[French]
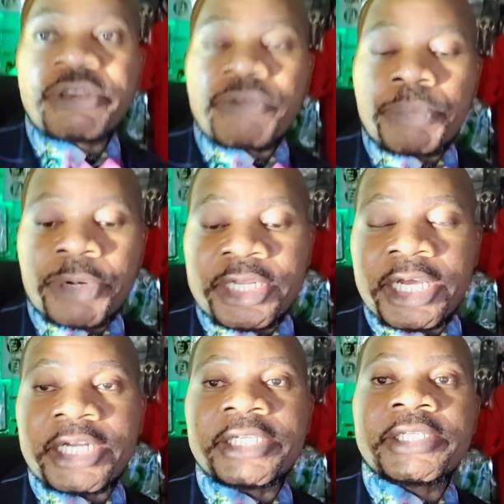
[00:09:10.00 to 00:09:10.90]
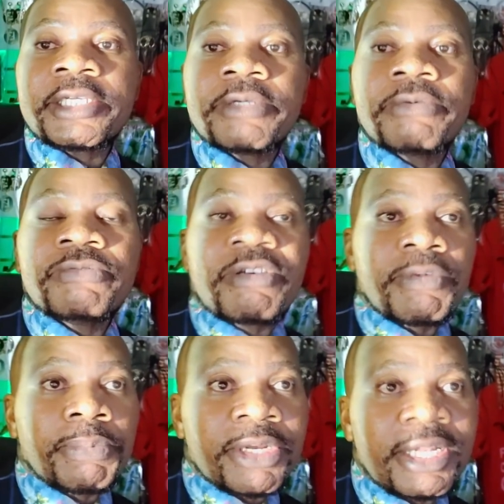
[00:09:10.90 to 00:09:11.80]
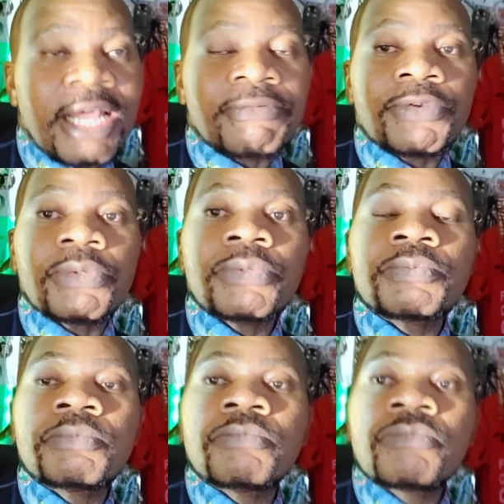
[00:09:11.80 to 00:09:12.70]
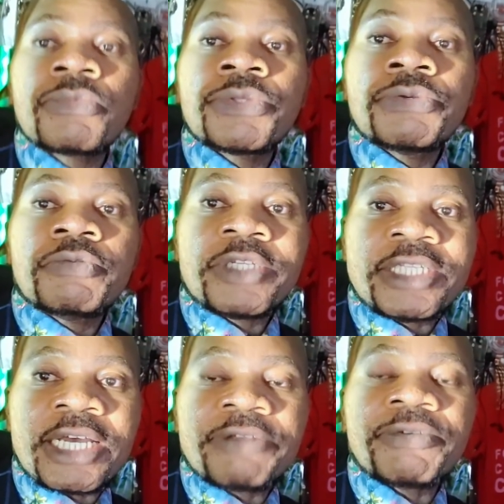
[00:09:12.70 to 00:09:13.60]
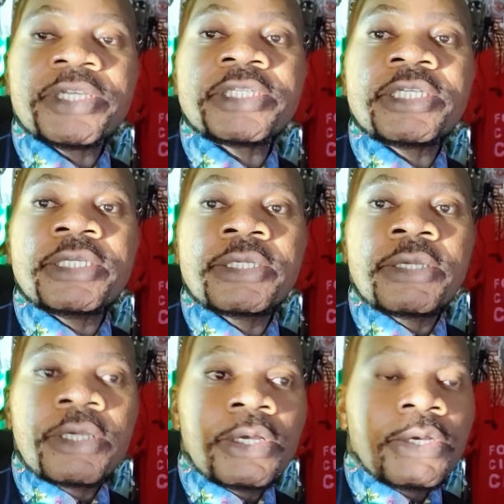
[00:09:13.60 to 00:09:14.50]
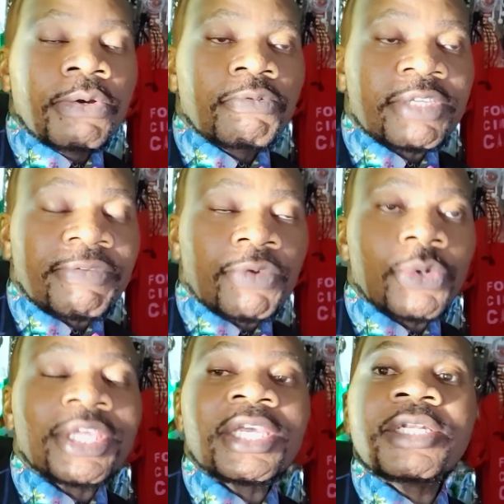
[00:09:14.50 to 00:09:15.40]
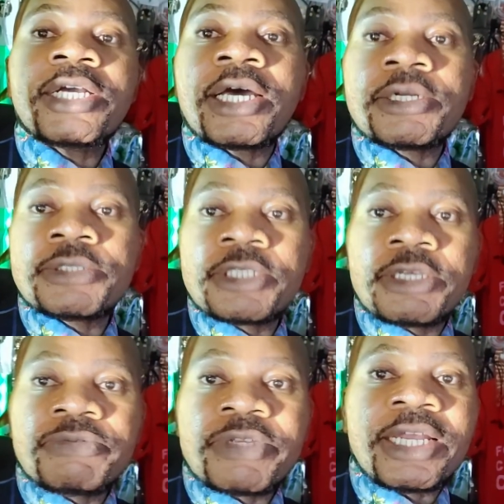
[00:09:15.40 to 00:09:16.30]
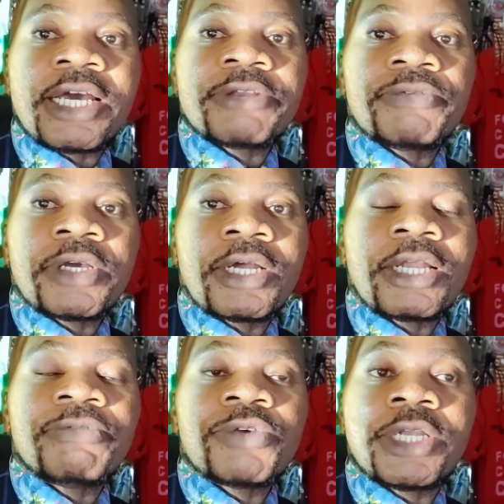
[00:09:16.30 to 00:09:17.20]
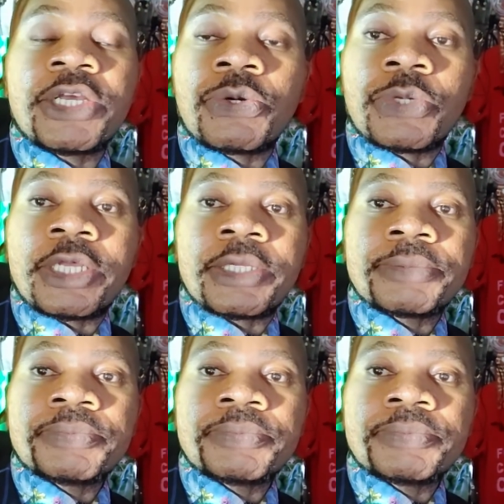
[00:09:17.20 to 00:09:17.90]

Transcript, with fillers: vous avez pris des risques, vous avez pris de l'avion, vous êtes arrivé ici, vous n'avez aucune garantie que vous allez arriver quand l'avion a décollé.